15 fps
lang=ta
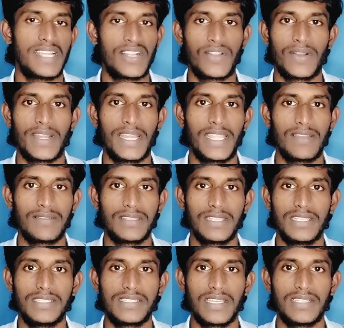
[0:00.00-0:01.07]
ஜனவரி அன்றைக்கி வந்து
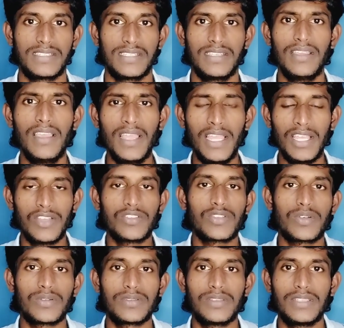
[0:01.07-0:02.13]
ரீச் ஆச்சு ஸோ
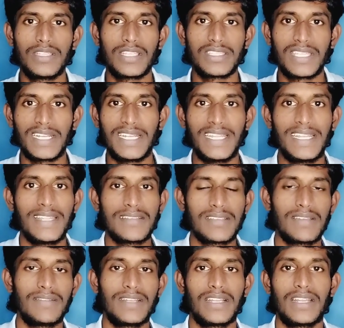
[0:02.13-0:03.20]
வந்து தேர்ட்டின்
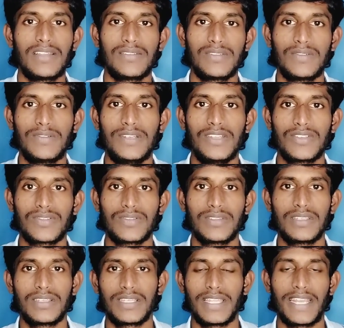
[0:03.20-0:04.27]
டேஸாகவே என்னால் வந்து வீடியோஸ்
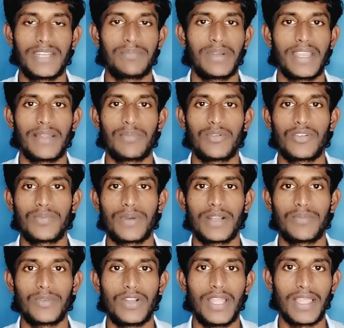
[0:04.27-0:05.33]
வந்து க்ரியேட் பண்ணி அப்லோட்
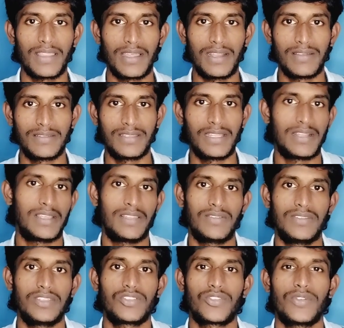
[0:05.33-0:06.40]
பண்ண முடியல அதால் வந்து நான் அதை
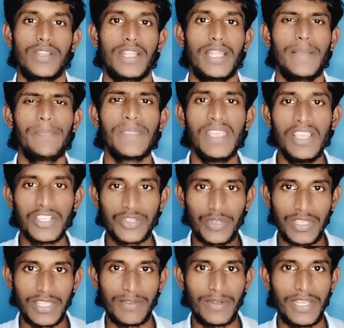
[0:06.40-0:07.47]
வந்து சொல்லலை ஸோ
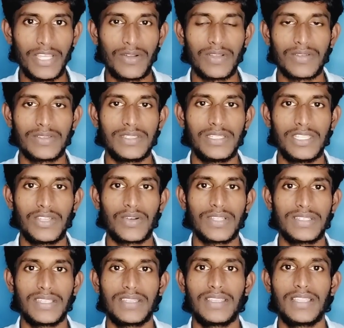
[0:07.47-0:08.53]
இந்த வீடியோவில் வந்து இதோட
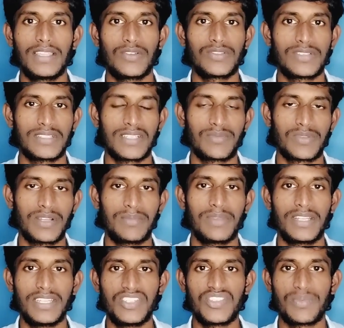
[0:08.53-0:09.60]
சேர்த்து தௌசண்ட்
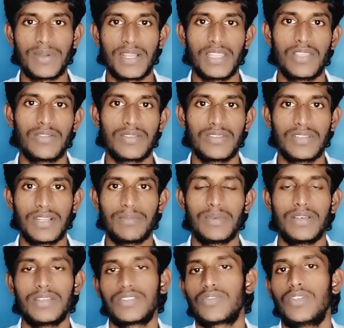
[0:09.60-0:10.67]
சப்ஸ்கிரைபர் ரீச் பண்ணதையும் வந்து
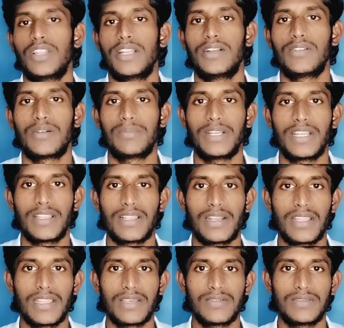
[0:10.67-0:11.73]
நம்ம சொல்லிடணும்
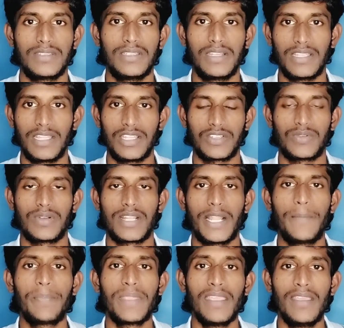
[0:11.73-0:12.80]
அப்படின்றதால தான் வந்து நான் இதில் சொல்கிறேன்